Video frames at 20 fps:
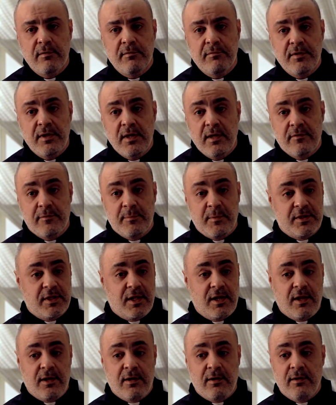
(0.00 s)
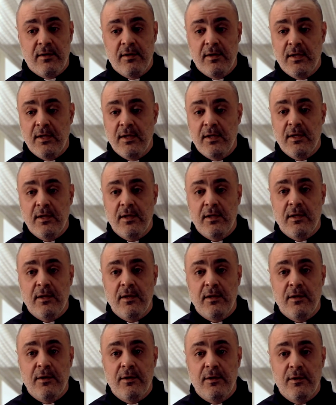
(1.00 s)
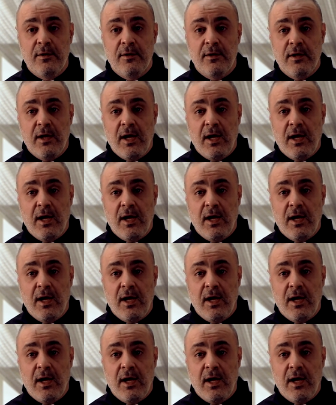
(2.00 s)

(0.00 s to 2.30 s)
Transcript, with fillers: في ناس مثلا آه،